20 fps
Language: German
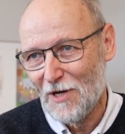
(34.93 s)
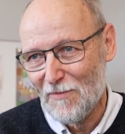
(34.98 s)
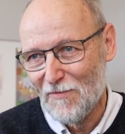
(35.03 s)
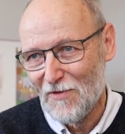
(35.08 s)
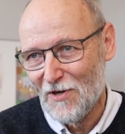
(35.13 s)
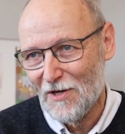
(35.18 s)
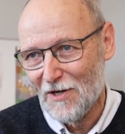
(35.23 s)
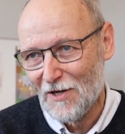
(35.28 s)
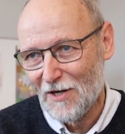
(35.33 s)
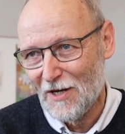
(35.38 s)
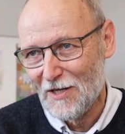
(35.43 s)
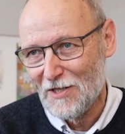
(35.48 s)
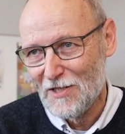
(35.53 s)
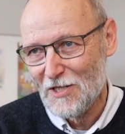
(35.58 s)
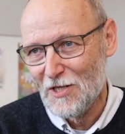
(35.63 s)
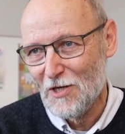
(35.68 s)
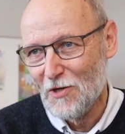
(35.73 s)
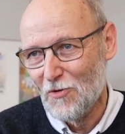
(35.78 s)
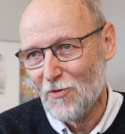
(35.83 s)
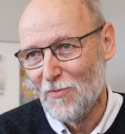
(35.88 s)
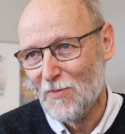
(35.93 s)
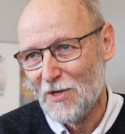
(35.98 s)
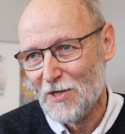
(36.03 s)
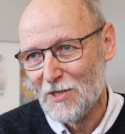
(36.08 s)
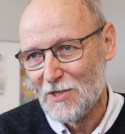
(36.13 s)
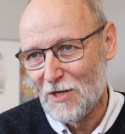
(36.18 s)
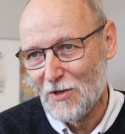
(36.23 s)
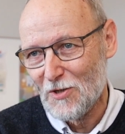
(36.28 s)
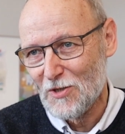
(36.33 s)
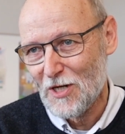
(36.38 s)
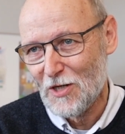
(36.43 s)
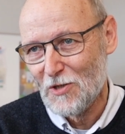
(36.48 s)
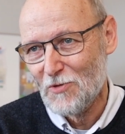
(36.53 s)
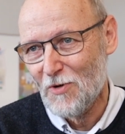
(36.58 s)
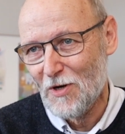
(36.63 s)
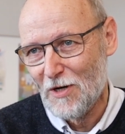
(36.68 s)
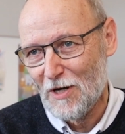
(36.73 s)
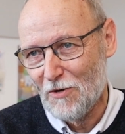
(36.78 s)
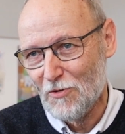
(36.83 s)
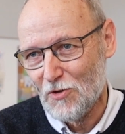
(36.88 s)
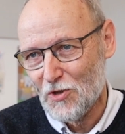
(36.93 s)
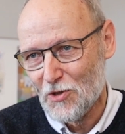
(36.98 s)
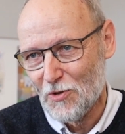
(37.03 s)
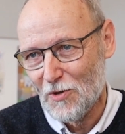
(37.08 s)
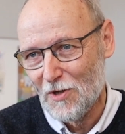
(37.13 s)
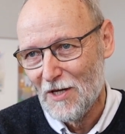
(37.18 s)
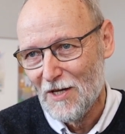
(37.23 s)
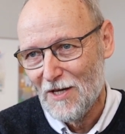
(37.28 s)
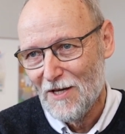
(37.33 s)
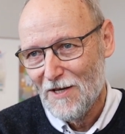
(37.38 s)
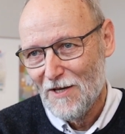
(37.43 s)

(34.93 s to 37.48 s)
haben wir Radiergummis aus Naturkautschuk,